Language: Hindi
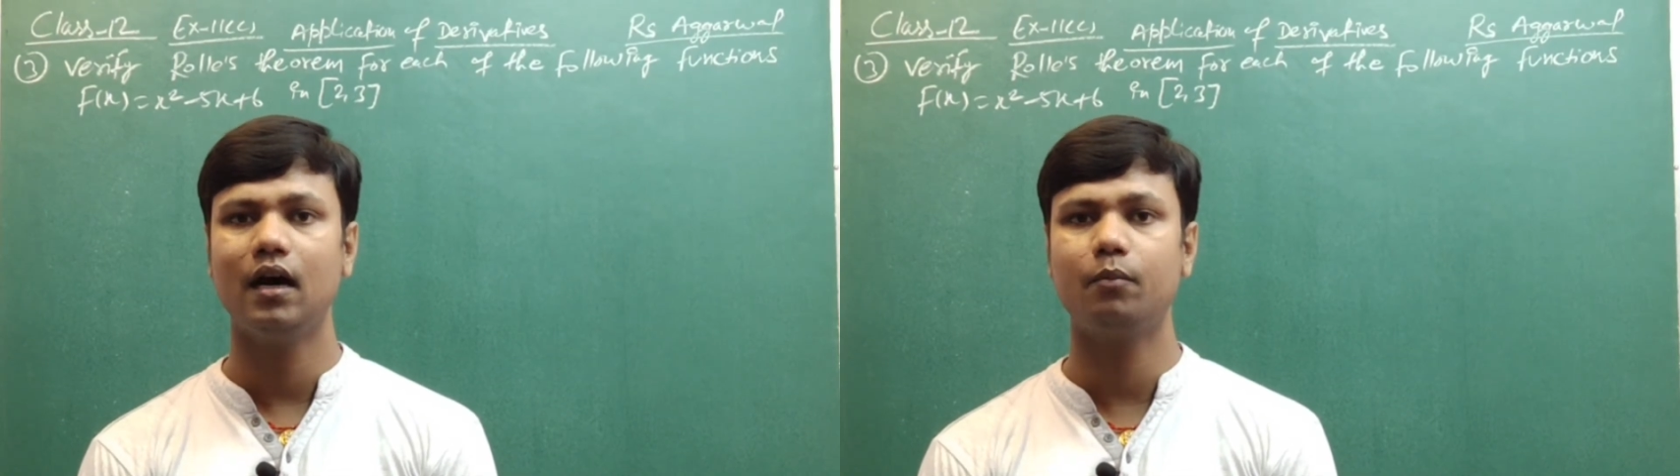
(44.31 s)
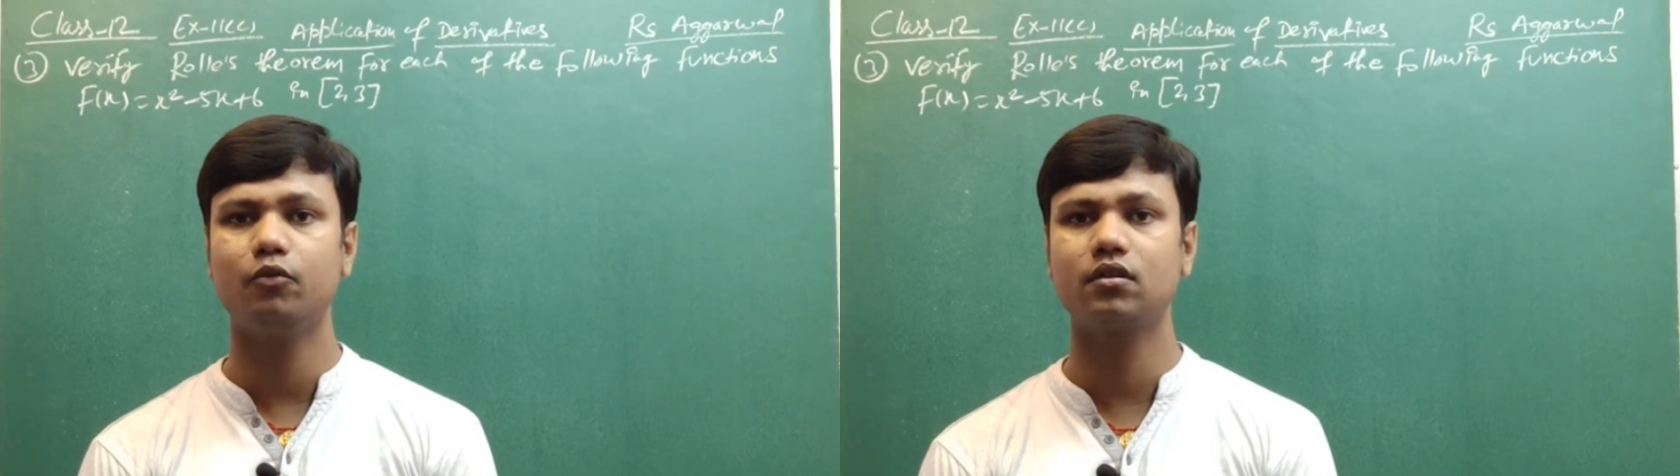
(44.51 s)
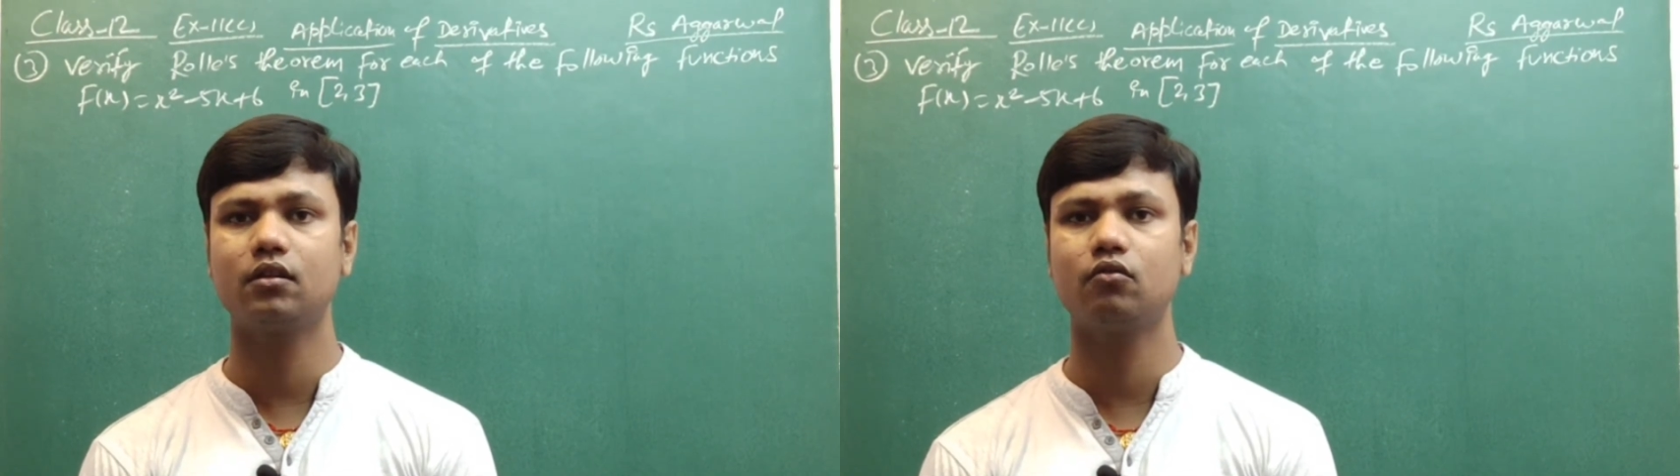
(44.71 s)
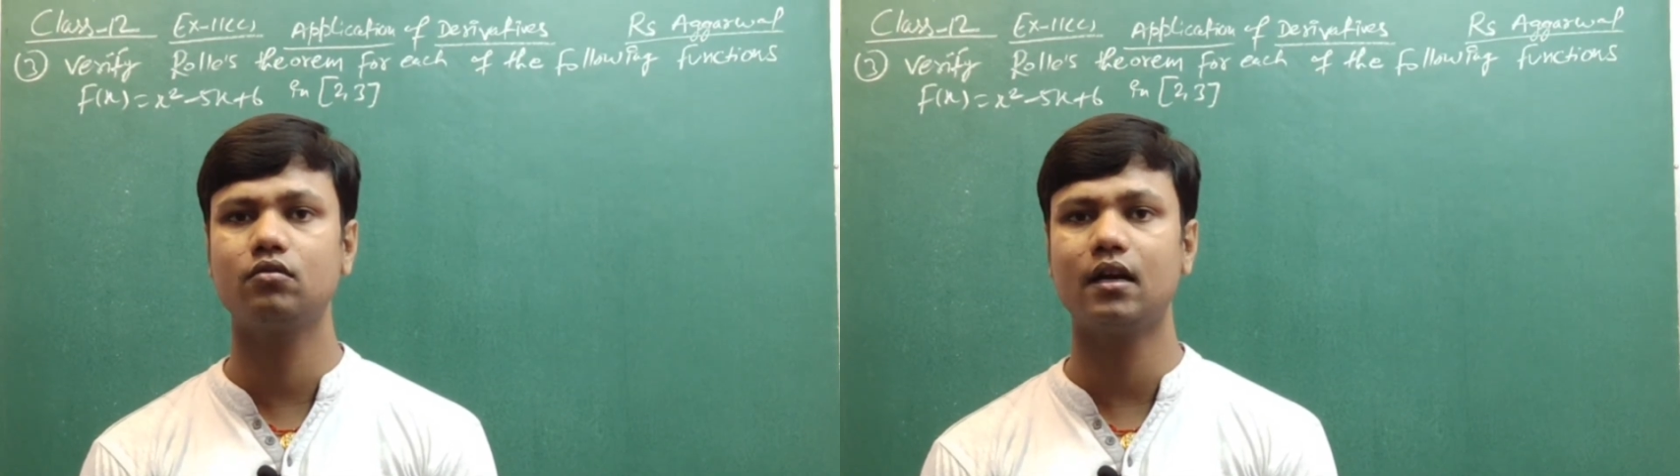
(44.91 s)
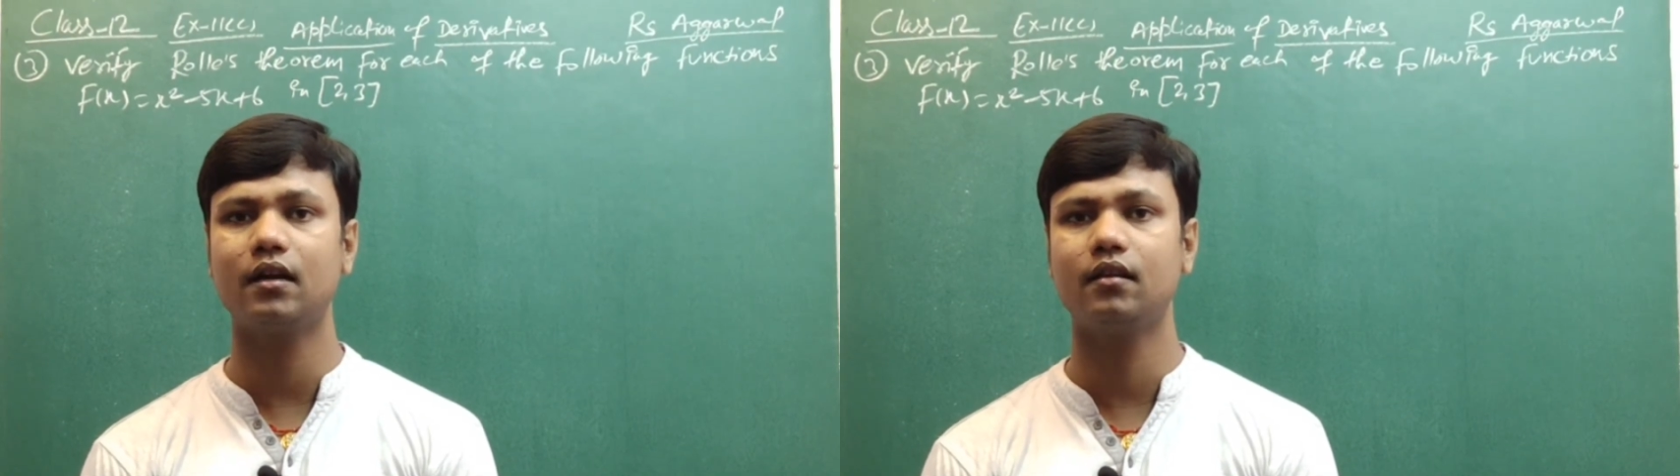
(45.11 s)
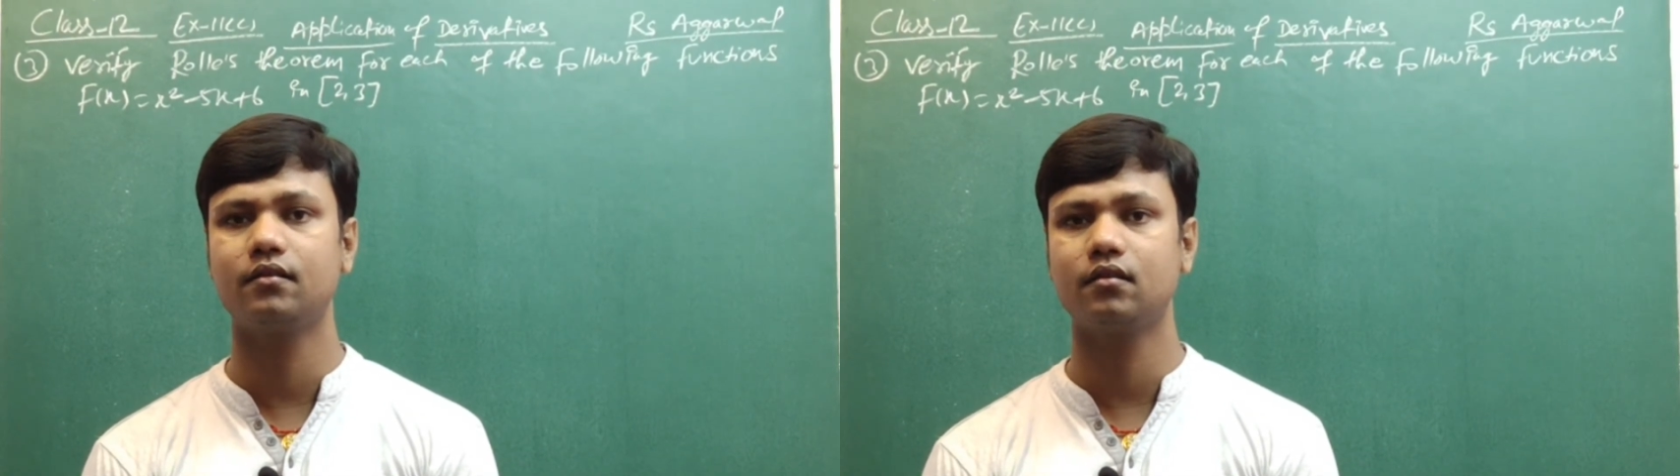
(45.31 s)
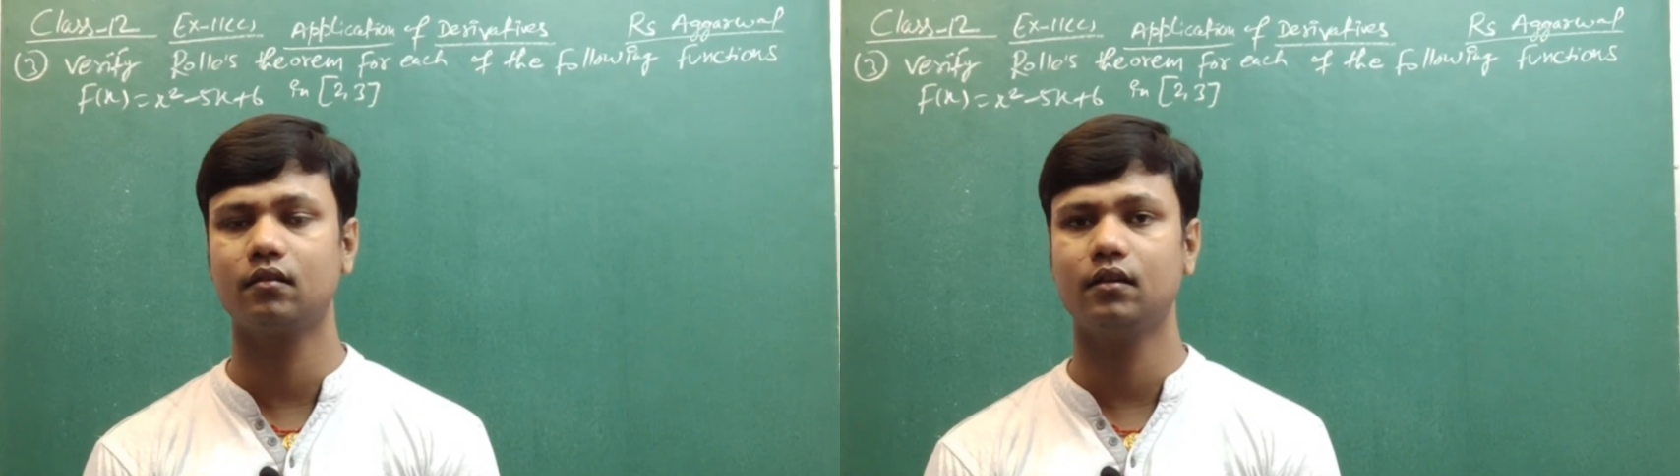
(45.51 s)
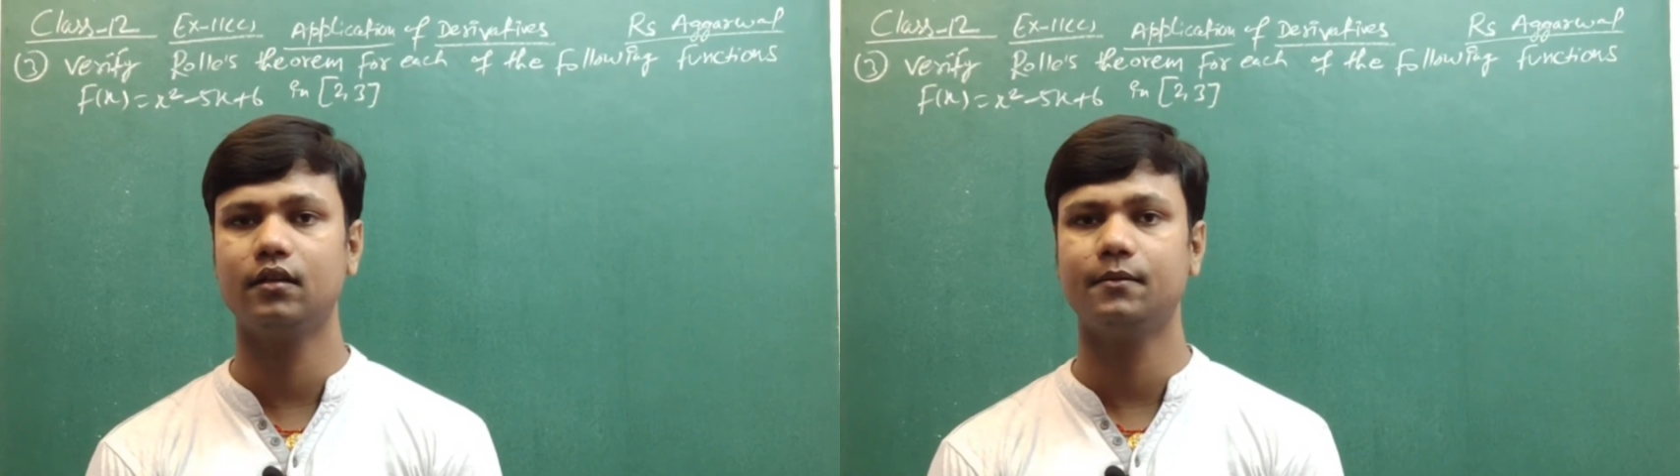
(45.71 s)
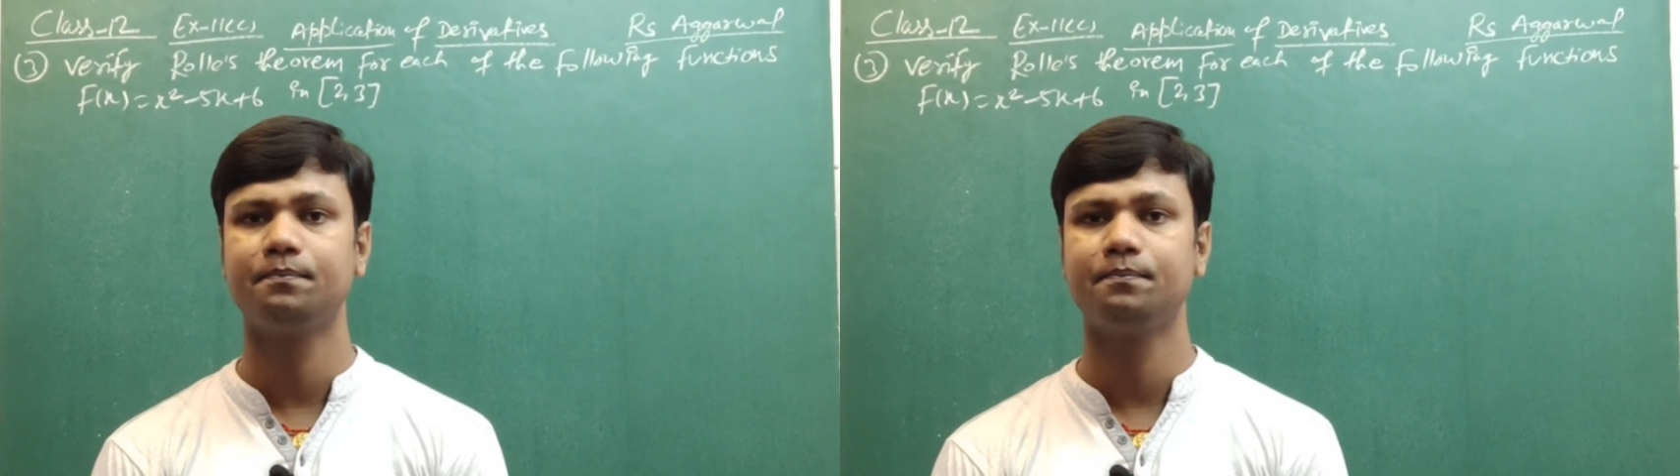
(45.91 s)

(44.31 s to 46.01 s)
आप उसके थ्रू जाके देख सकते हैं